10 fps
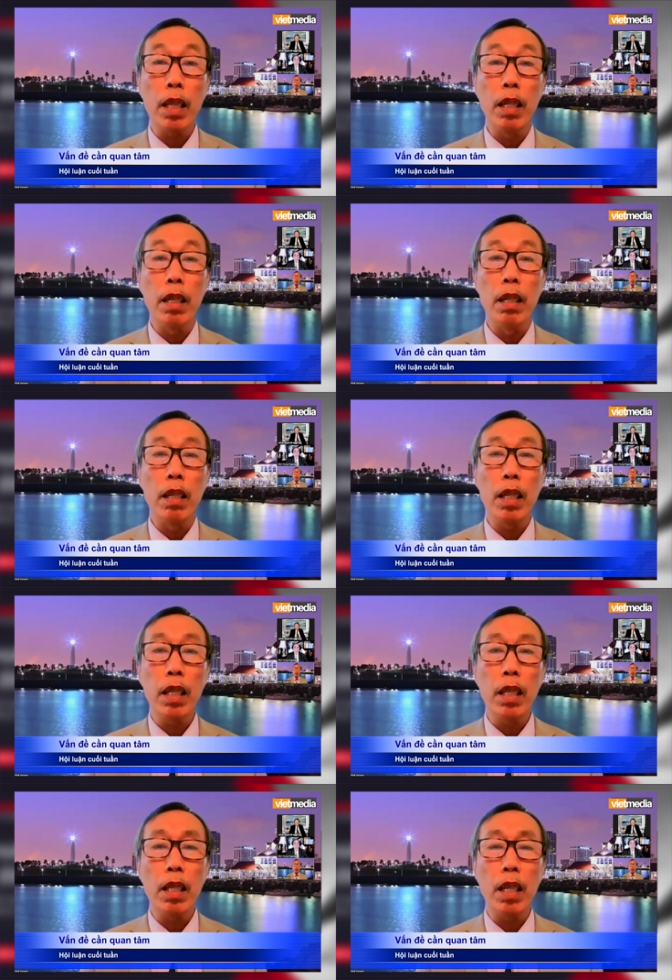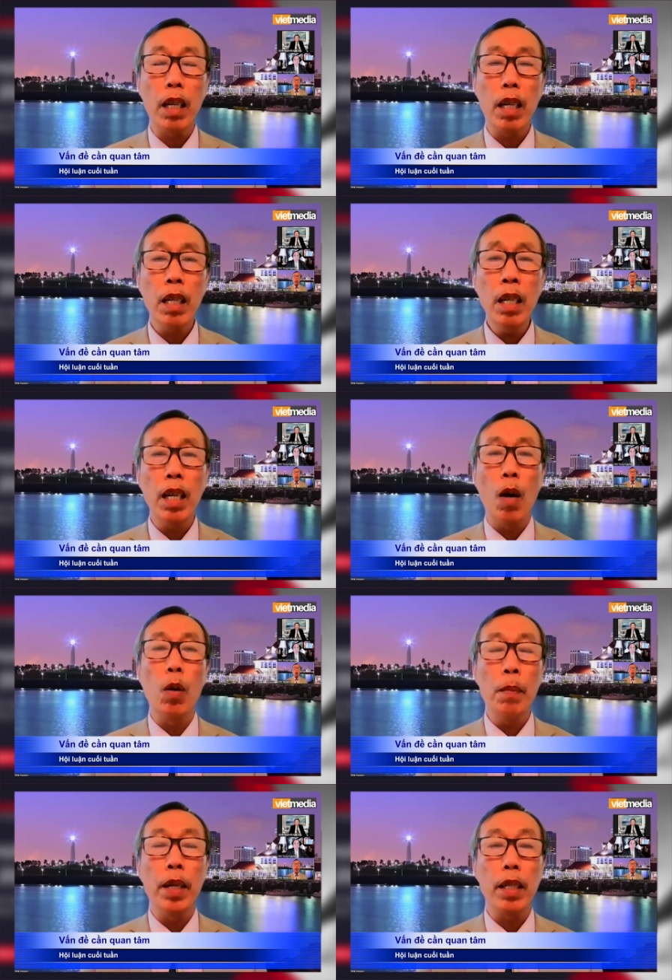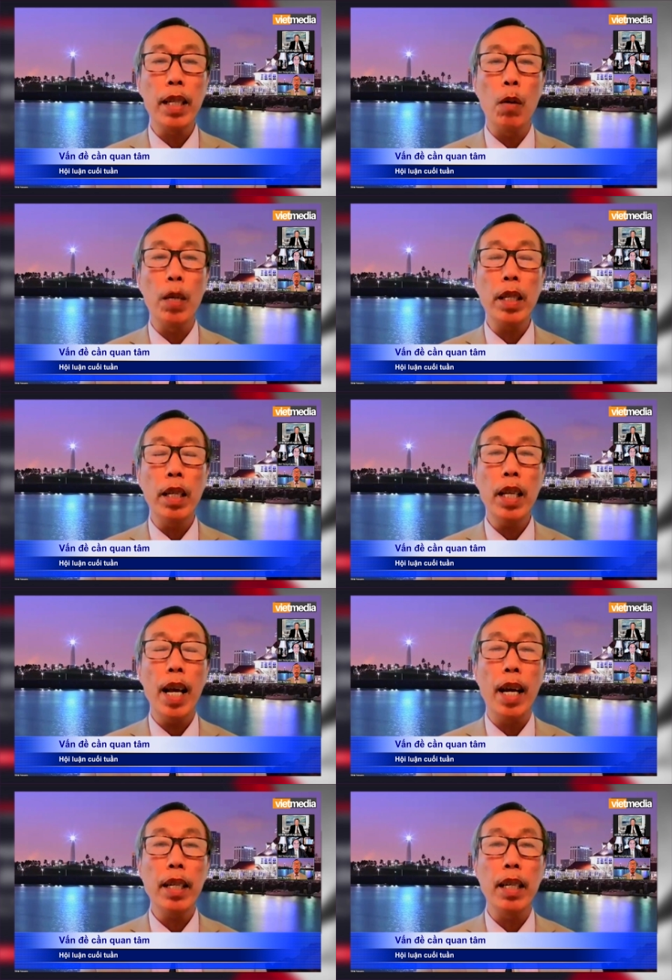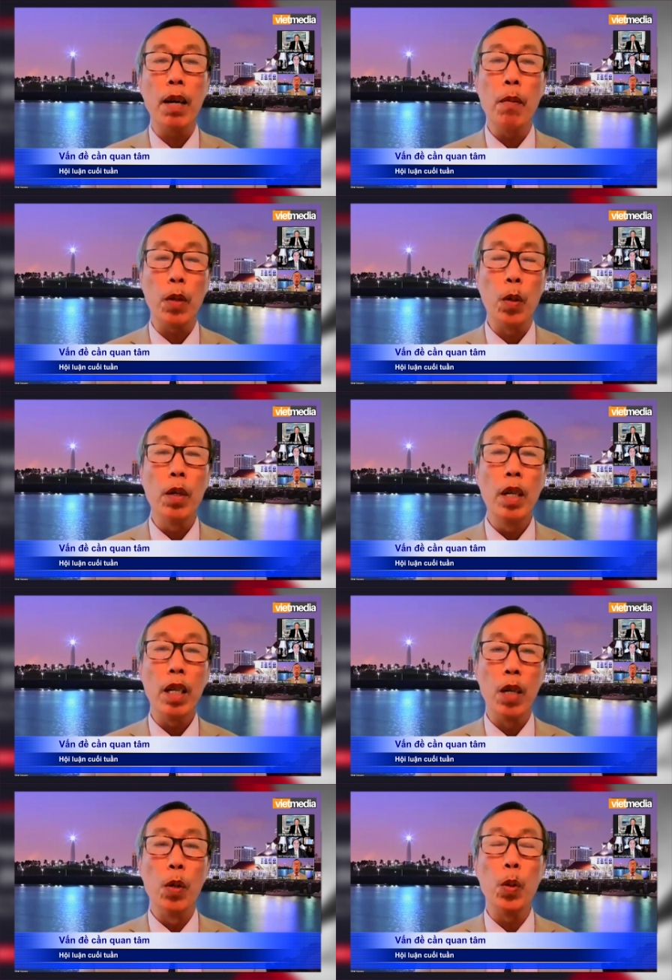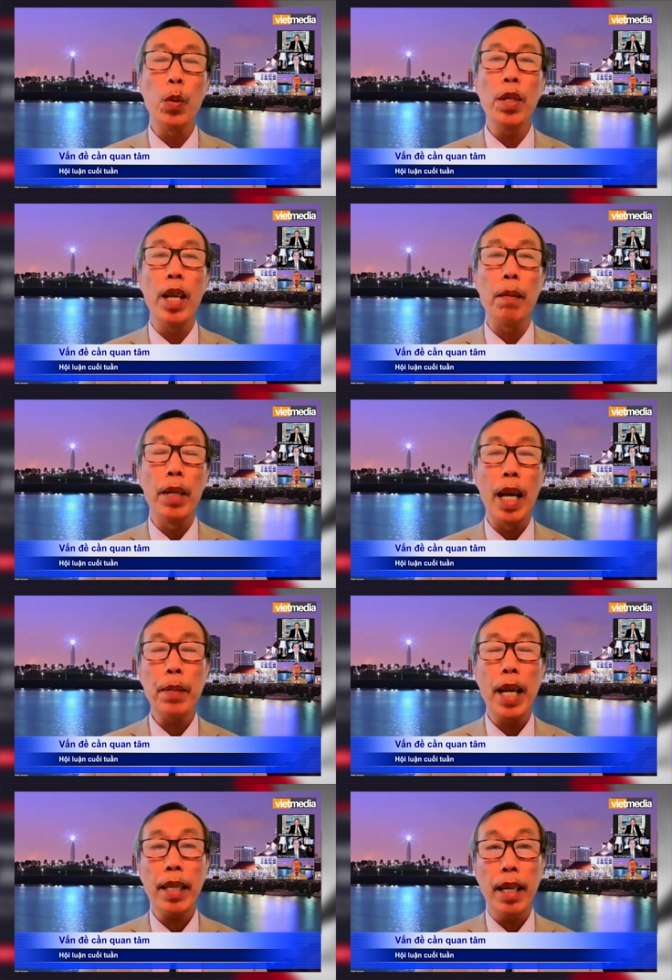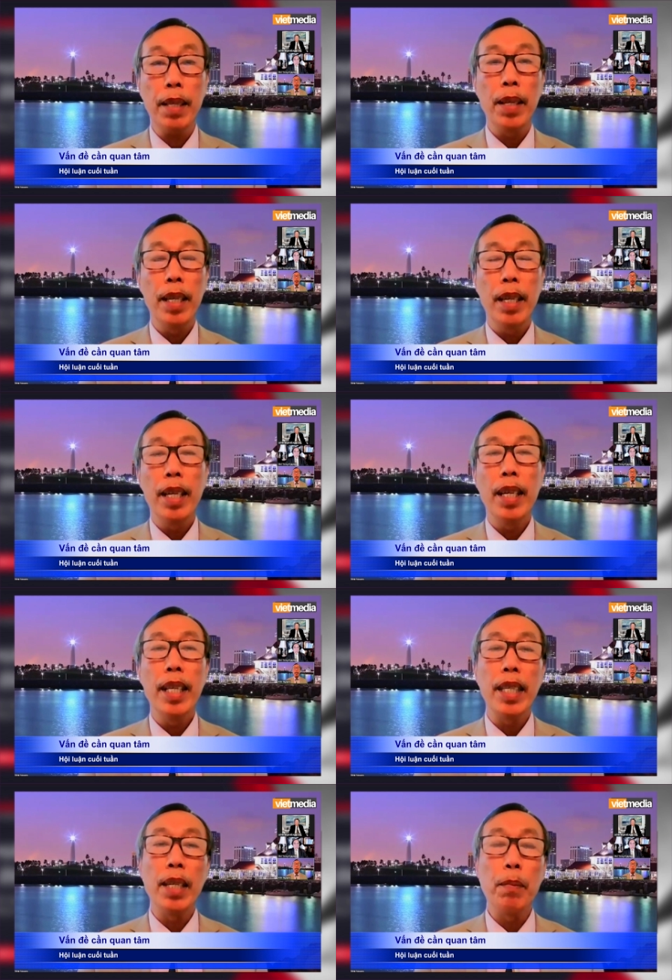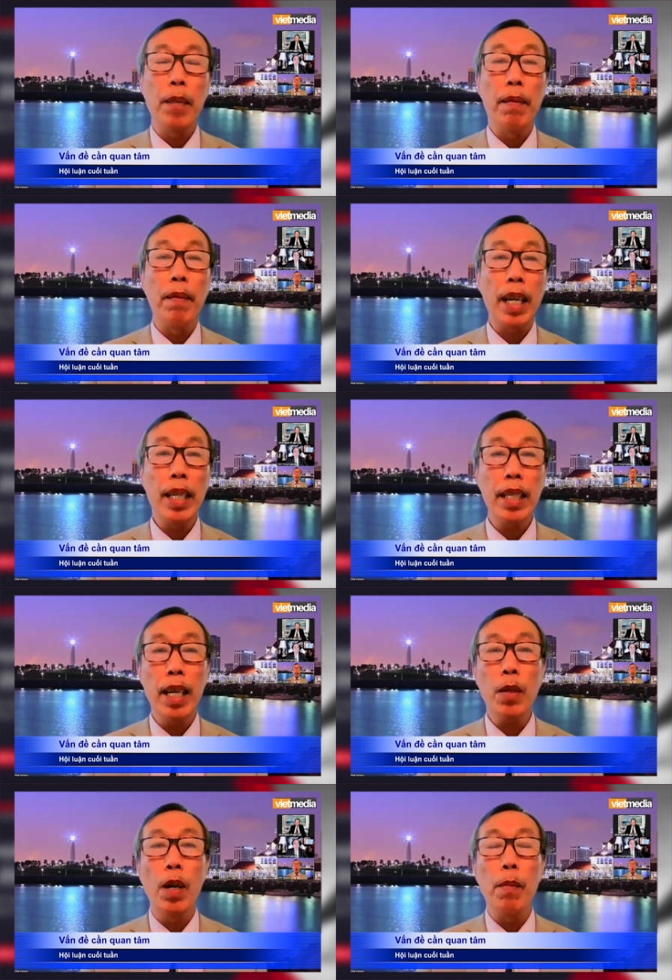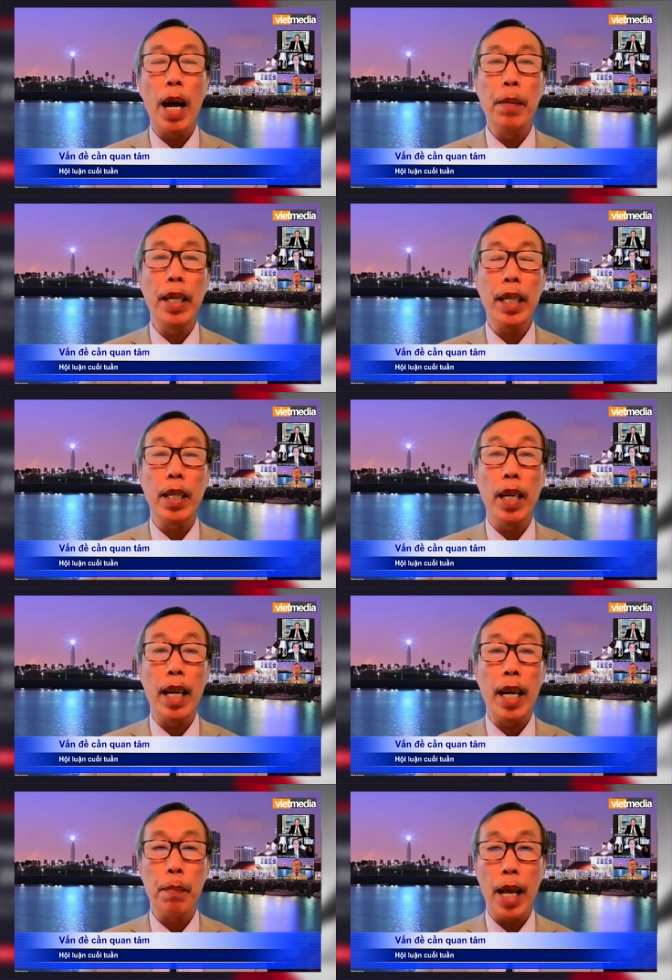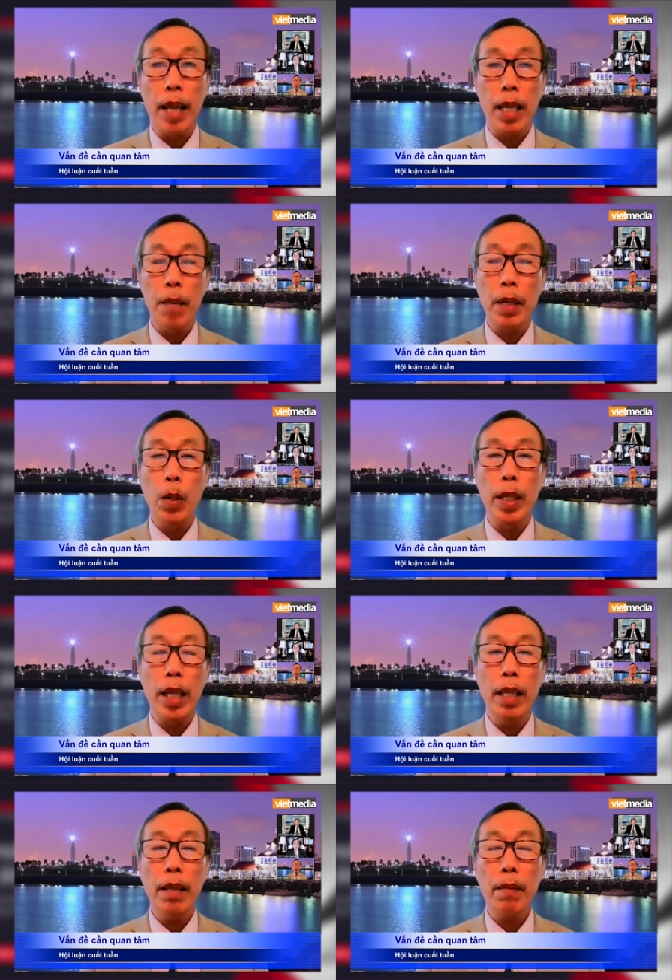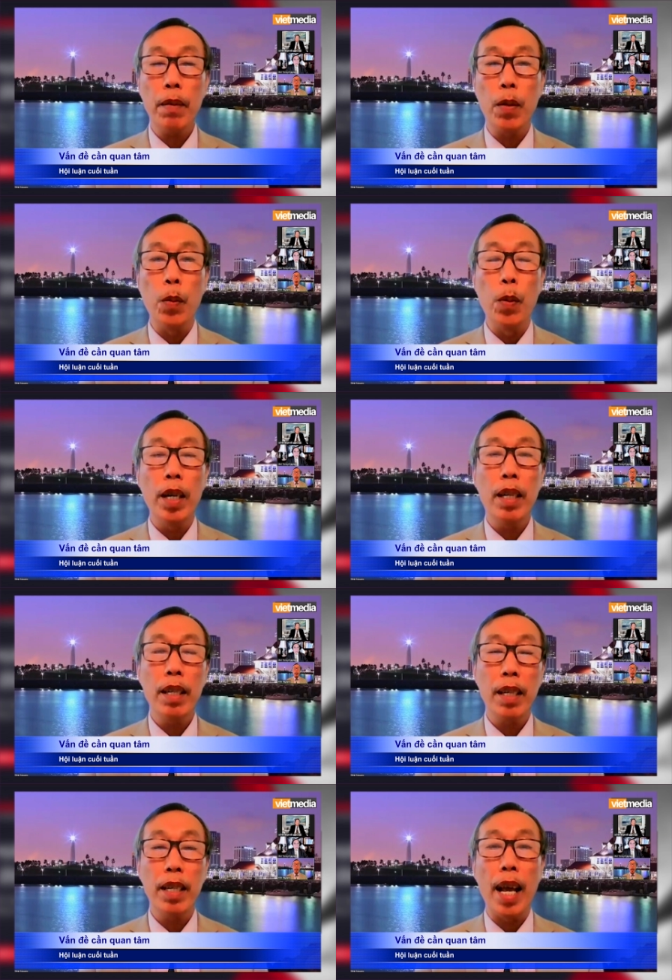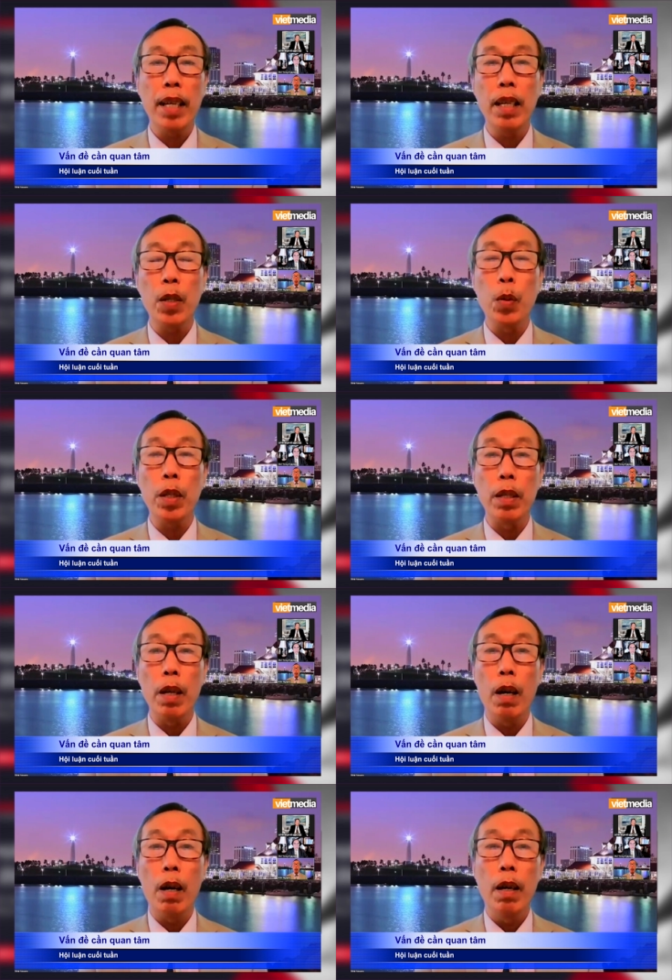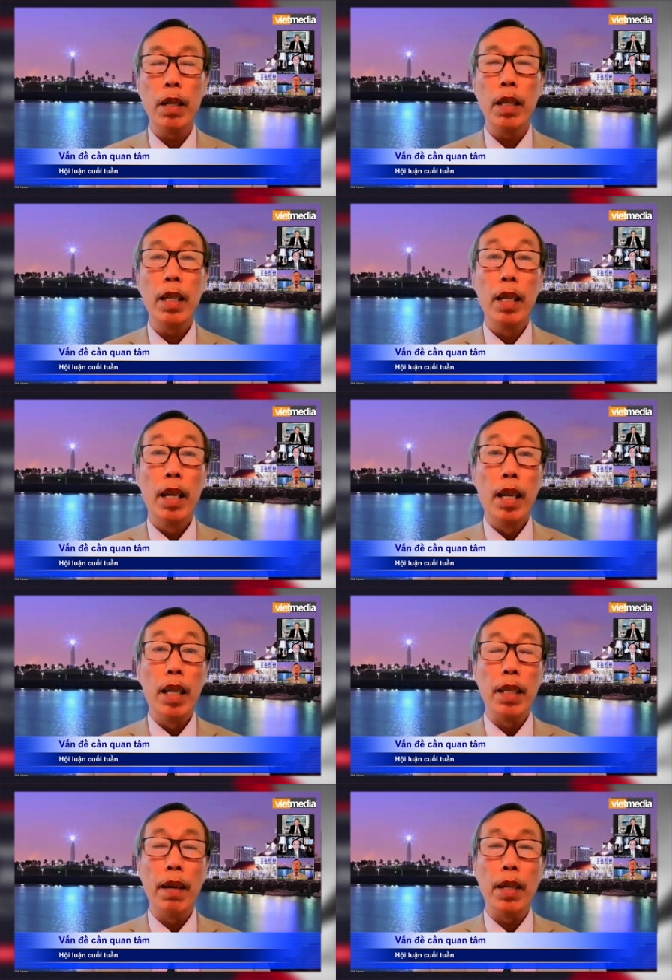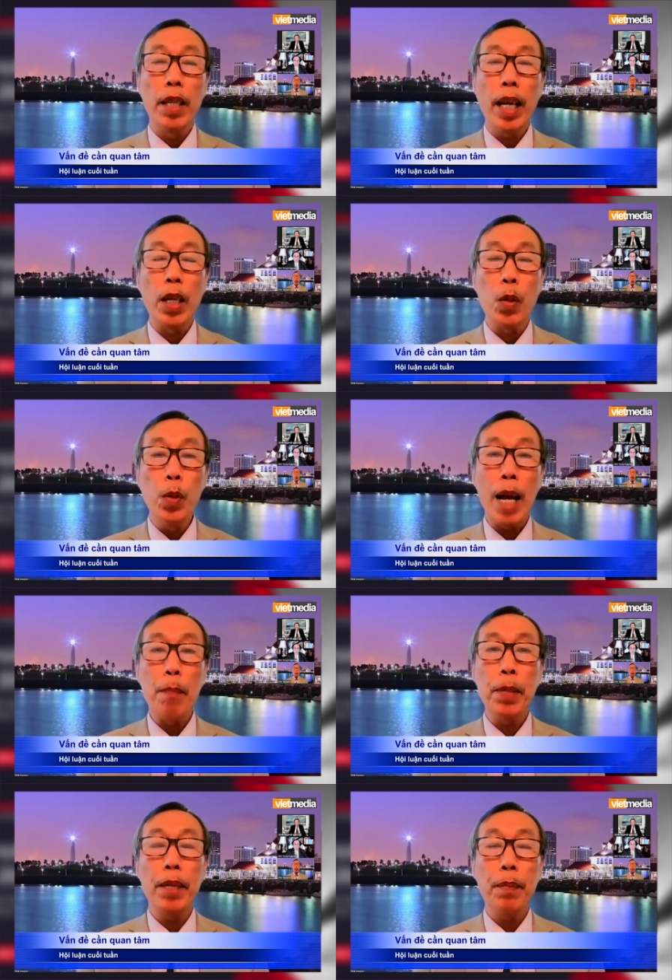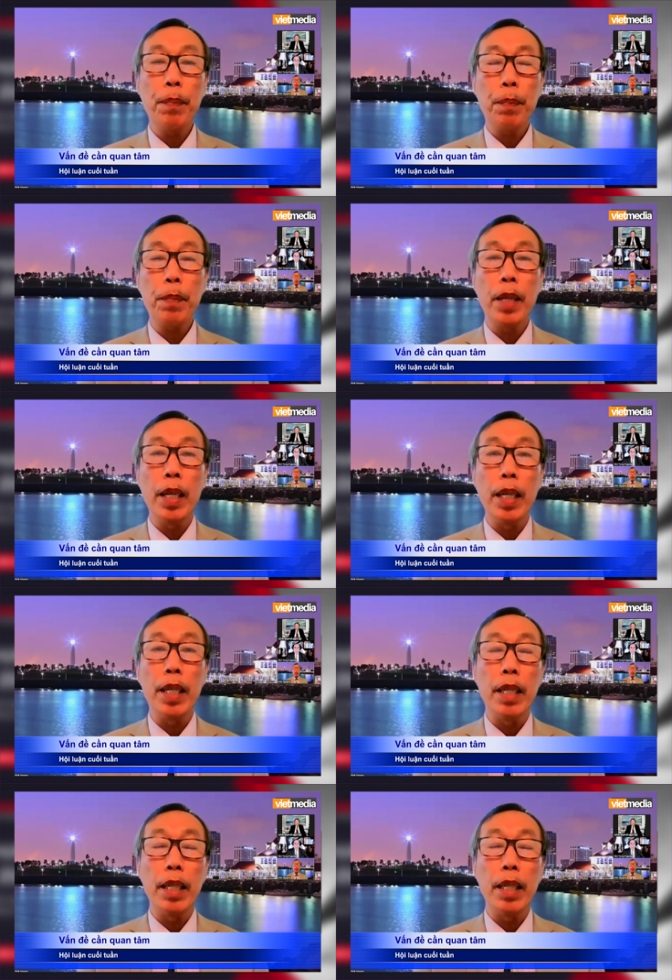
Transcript: từ rất lâu lắm rồi sau thế chiến thứ hai thì có một cựu thủ tướng Nhật bị ám sát chết nhưng mà cái chết của ông Abe thì nó lại làm tăng thêm cái uy tín của đảng Dân Chủ Tự Do giờ những ngày cuối năm thì